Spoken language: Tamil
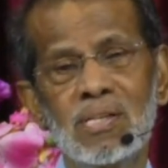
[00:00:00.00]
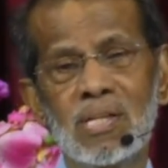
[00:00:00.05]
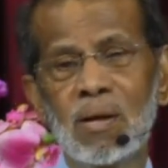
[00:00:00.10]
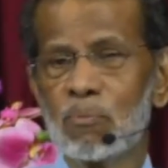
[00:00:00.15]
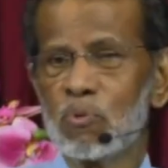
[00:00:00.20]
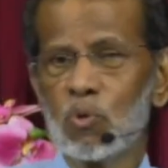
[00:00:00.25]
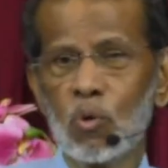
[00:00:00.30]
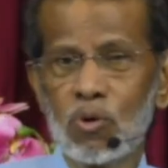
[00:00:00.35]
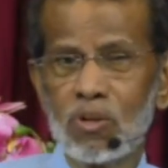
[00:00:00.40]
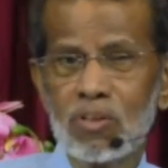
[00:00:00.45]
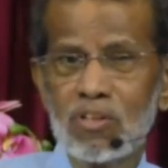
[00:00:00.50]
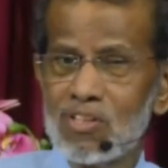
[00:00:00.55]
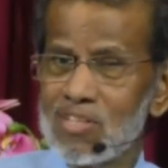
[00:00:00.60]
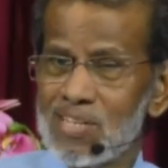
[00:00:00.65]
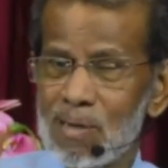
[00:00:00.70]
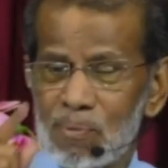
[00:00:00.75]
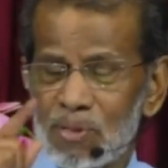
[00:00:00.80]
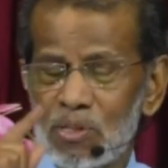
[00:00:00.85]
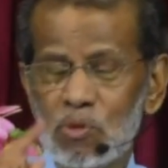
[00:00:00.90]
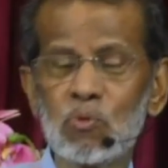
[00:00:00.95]
நாம் தொடர்ந்து
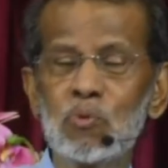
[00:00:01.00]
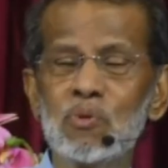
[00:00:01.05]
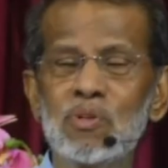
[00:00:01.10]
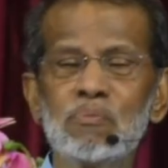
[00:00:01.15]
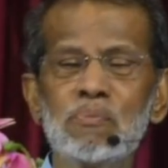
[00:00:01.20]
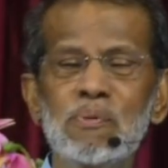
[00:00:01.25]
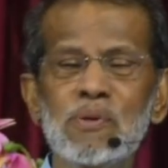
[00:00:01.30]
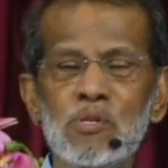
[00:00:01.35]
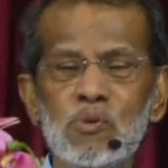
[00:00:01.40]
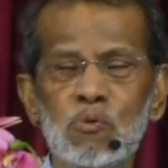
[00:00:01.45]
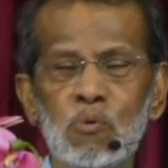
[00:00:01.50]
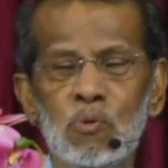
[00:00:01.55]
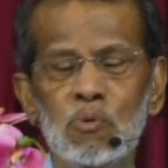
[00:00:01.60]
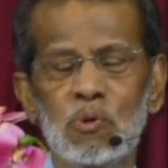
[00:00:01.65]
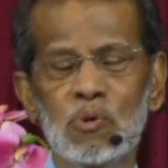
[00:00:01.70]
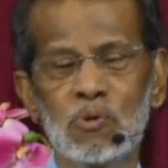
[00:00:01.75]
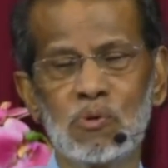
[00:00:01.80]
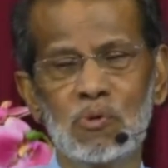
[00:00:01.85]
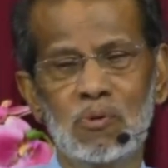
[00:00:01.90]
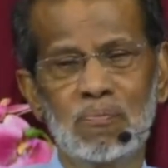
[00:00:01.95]
ஜபத்தை குறித்து பேசிக்கொண்டு
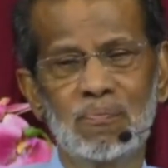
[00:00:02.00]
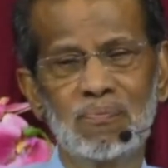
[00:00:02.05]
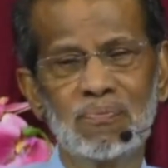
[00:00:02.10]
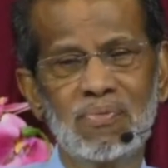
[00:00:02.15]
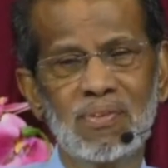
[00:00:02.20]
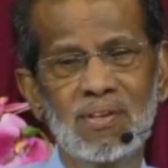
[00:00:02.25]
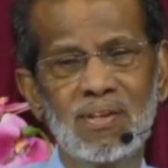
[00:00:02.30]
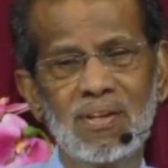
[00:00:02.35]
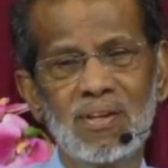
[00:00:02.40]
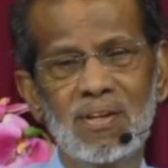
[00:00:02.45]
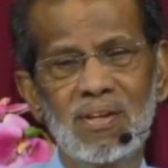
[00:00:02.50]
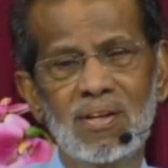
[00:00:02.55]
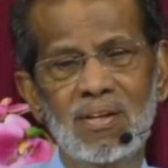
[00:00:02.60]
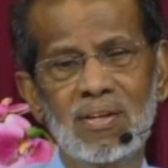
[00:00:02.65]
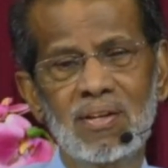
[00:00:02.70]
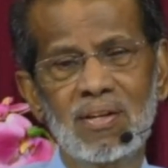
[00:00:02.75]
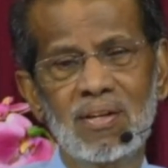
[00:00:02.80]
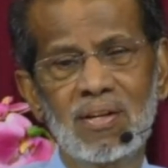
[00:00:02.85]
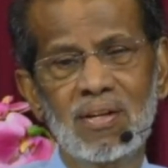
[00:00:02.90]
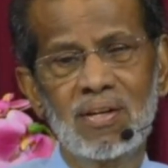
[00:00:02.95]
வருகிறோம்
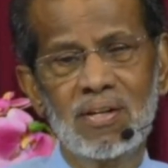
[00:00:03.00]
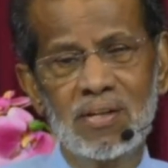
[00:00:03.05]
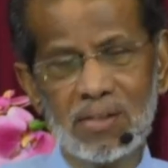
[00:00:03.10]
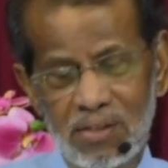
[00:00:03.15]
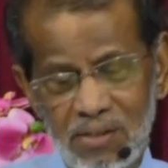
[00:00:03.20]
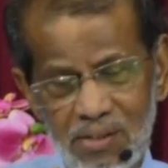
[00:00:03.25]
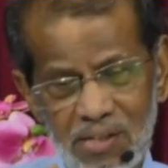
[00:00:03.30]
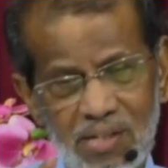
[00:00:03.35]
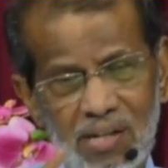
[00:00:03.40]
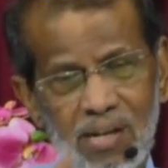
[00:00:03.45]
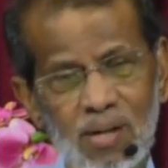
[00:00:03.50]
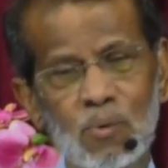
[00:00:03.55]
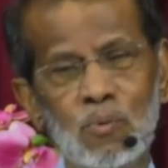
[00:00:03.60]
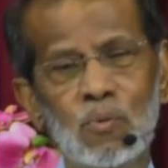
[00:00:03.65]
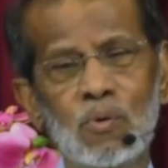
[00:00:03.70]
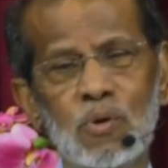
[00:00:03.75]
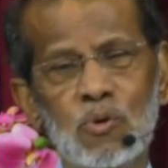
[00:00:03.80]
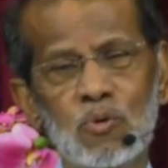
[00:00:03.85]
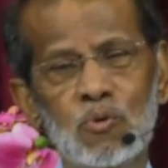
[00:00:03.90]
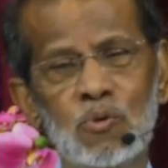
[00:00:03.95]
இன்றைக்கு நான்
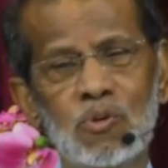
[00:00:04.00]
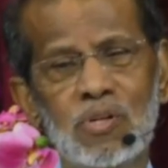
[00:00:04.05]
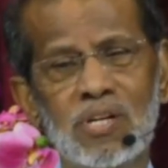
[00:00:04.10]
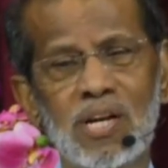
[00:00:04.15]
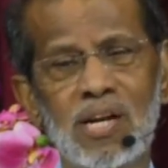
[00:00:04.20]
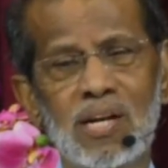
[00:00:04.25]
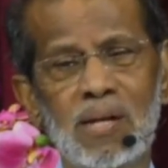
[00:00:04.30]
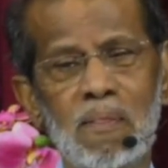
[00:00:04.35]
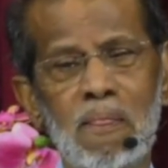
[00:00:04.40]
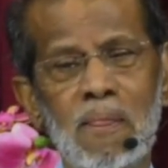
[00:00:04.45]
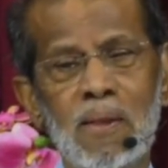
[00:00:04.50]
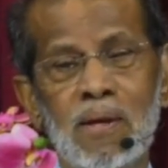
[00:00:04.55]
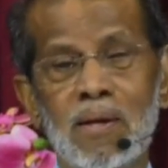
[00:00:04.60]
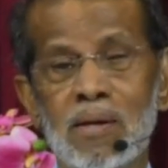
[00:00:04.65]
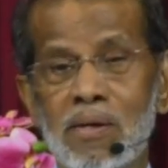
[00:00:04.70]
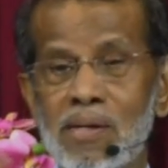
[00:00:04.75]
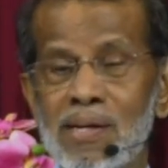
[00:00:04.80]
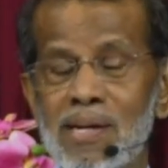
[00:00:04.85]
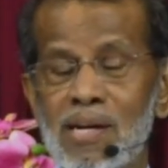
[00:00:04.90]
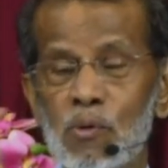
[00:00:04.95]
உங்களுக்கு சொல்கிறேன்
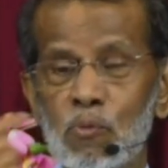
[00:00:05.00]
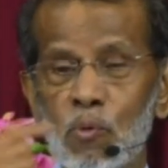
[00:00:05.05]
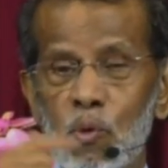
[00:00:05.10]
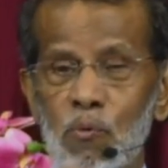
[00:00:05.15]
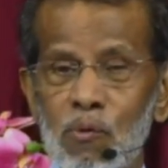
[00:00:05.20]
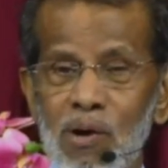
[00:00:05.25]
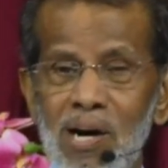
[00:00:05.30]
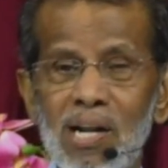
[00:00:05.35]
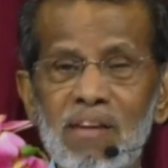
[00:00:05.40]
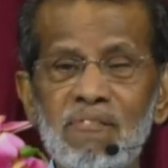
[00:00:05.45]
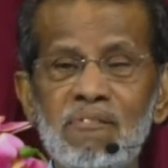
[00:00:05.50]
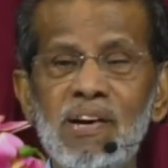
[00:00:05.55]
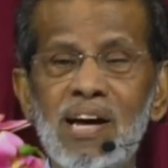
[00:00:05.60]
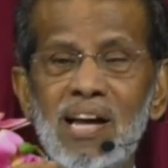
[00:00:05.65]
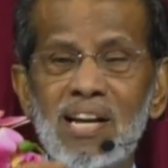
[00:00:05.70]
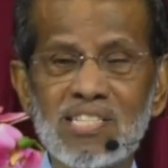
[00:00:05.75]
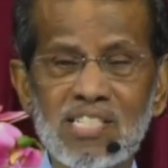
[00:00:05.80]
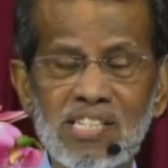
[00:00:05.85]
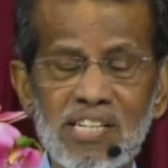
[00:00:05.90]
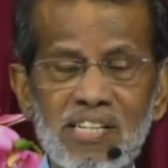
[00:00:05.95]
நீங்கள் ஒருவேளை
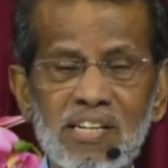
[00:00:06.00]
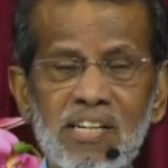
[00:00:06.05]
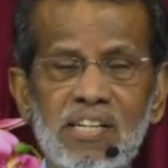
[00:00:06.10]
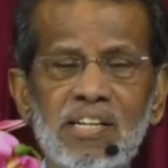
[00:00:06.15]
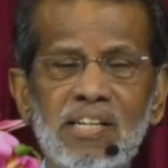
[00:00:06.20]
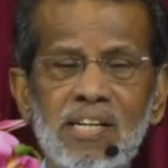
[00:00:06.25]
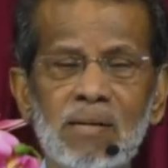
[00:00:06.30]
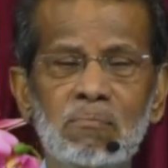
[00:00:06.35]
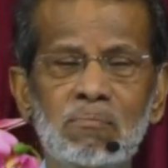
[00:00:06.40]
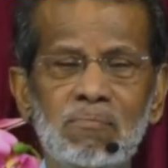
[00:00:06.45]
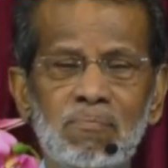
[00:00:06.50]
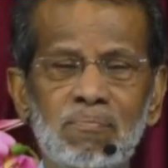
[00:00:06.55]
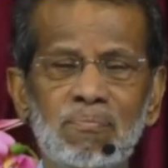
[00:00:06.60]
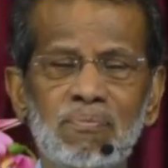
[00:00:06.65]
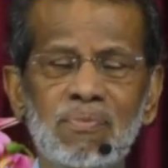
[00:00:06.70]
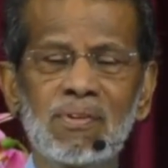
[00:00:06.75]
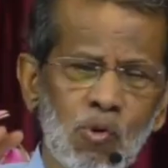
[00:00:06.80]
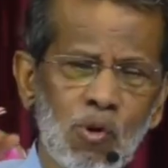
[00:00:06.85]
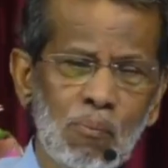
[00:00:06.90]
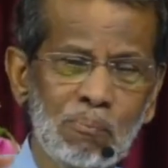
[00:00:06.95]
வேலை செய்கிற இடம்
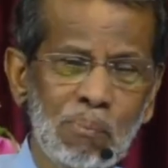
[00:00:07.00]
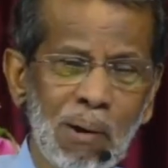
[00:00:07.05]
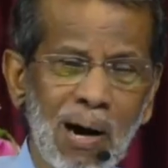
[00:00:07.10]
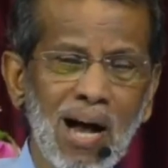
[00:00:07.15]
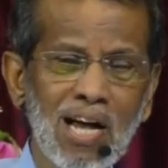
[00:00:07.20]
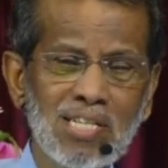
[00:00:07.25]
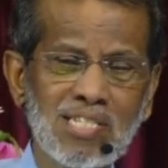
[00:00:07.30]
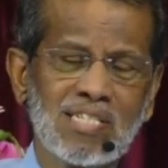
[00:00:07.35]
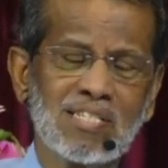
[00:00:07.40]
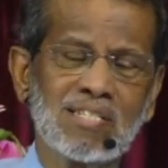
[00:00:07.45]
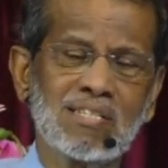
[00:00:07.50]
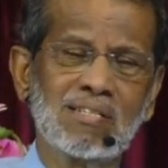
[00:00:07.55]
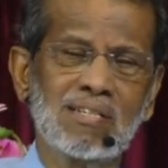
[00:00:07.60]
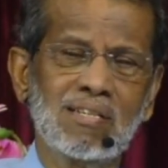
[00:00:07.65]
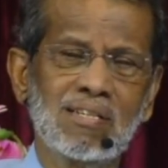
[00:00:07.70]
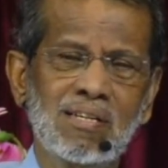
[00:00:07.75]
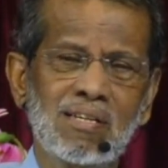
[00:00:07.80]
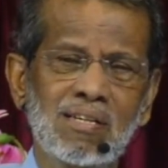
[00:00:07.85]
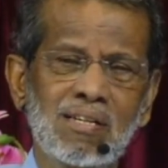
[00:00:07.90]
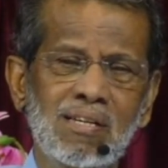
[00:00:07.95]
உங்கள் பாஸ்
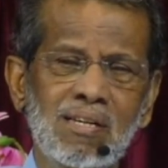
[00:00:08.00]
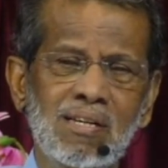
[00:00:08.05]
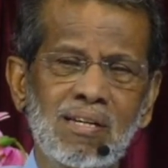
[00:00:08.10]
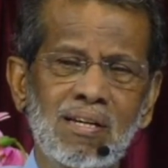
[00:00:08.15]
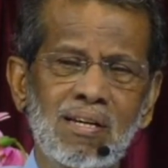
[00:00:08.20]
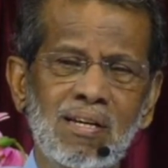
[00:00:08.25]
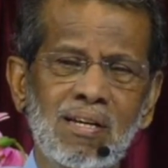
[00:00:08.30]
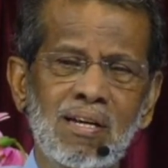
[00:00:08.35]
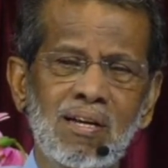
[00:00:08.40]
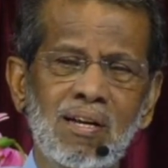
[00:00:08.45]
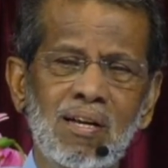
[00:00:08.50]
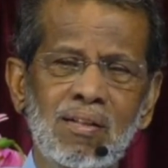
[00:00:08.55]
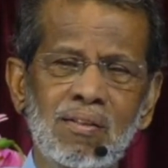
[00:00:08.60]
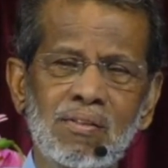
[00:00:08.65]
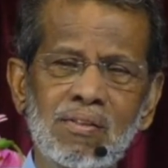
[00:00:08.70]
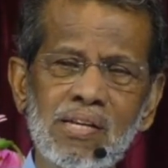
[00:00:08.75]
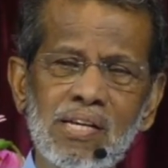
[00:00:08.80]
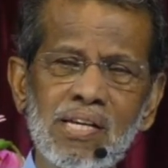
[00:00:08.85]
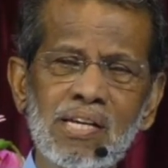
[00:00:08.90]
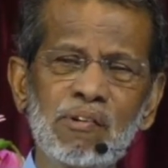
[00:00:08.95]

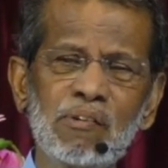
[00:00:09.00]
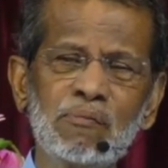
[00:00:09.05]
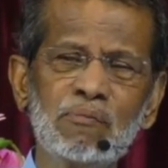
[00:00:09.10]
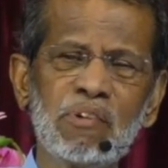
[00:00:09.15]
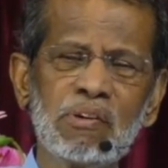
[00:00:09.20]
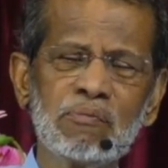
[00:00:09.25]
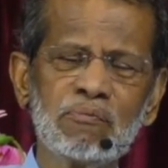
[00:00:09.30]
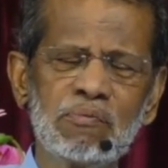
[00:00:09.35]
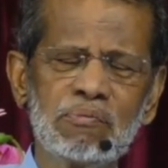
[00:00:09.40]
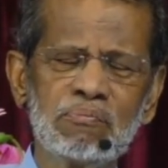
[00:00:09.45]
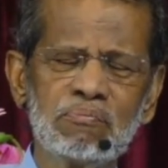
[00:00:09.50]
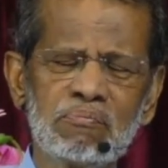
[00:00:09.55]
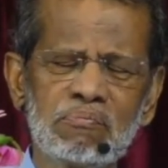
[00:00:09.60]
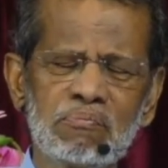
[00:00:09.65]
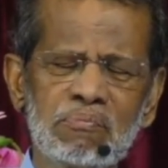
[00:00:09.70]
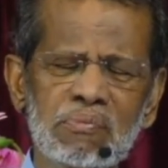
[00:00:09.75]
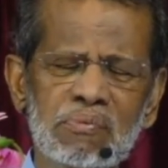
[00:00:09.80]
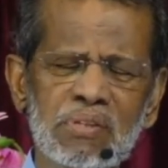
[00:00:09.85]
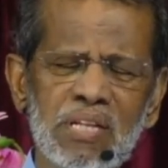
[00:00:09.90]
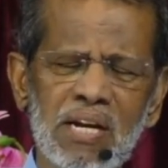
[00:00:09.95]
நீங்கள்
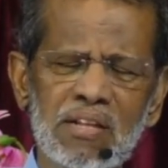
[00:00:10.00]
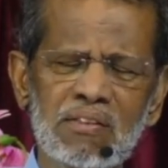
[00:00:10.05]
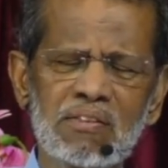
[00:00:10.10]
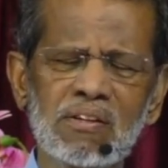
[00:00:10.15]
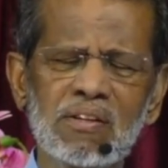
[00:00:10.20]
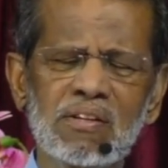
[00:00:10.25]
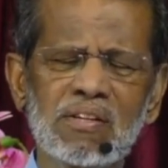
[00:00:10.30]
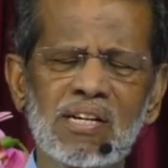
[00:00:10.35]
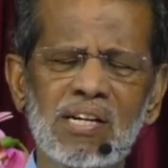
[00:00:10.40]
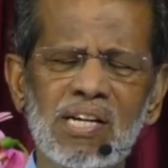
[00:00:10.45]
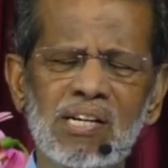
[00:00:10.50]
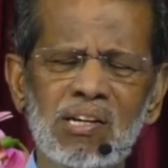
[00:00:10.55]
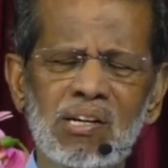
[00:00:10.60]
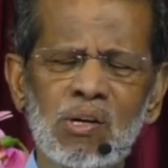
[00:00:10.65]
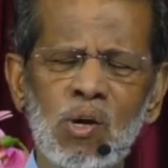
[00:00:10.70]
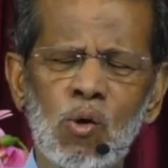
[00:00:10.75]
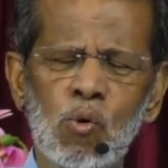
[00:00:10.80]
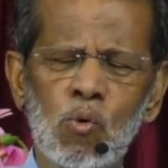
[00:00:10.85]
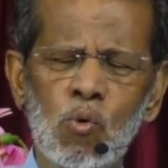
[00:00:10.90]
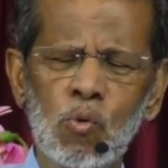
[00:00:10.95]
நினைத்திருக்கிற
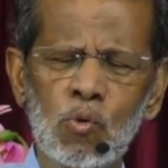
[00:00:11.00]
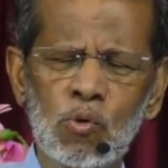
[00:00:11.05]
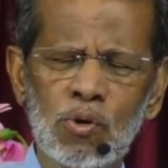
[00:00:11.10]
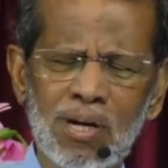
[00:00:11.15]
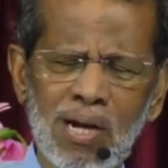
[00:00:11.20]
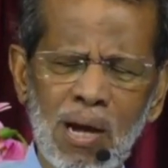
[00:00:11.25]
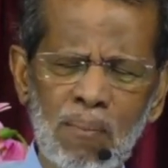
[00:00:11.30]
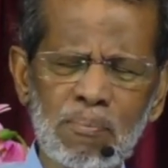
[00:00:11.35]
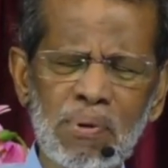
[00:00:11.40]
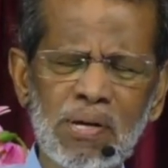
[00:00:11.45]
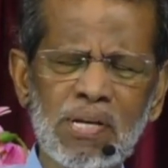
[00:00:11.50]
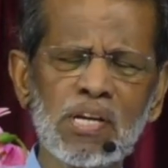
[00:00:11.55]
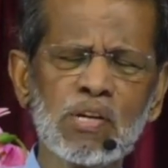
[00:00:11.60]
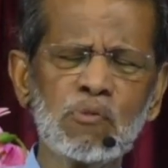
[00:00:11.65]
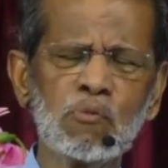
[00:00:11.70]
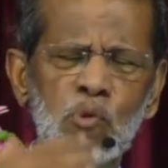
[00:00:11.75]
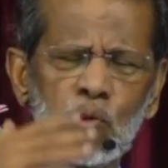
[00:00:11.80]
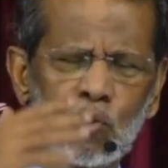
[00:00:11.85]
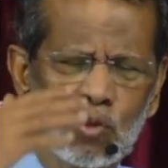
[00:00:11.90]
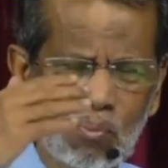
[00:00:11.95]
உங்களுடைய
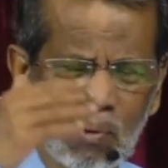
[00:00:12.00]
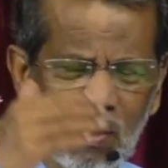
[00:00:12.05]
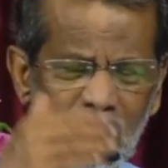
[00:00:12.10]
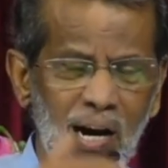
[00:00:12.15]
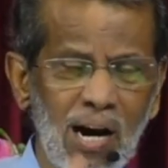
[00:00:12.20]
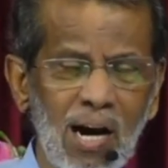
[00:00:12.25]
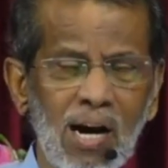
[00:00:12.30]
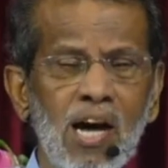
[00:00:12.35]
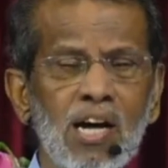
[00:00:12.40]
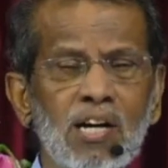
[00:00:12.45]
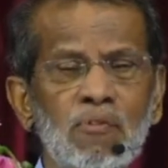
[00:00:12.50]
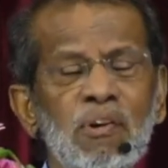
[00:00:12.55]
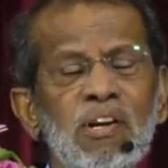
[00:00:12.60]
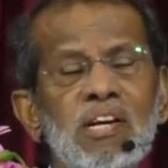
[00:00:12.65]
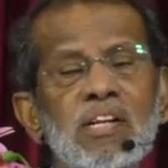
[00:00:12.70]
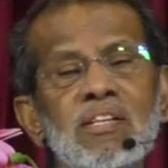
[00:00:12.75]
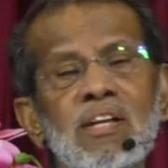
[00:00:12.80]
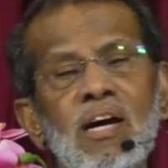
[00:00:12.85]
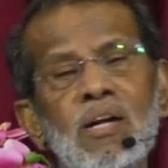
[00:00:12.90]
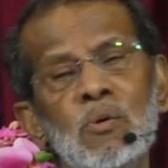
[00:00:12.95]
நம்பிக்கைக்கு விரோதமான ஆளாகவே
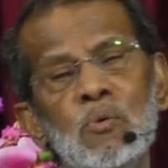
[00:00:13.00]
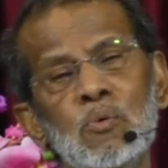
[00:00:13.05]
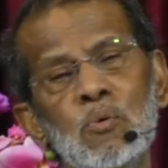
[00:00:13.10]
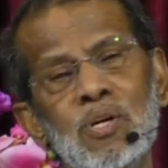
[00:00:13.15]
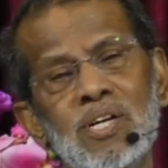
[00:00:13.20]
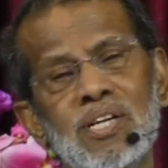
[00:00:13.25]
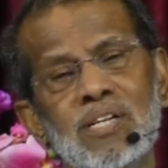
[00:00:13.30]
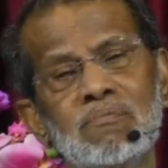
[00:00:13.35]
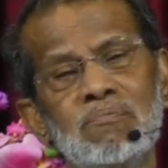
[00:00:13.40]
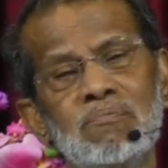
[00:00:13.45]
இருந்தாலும் கூட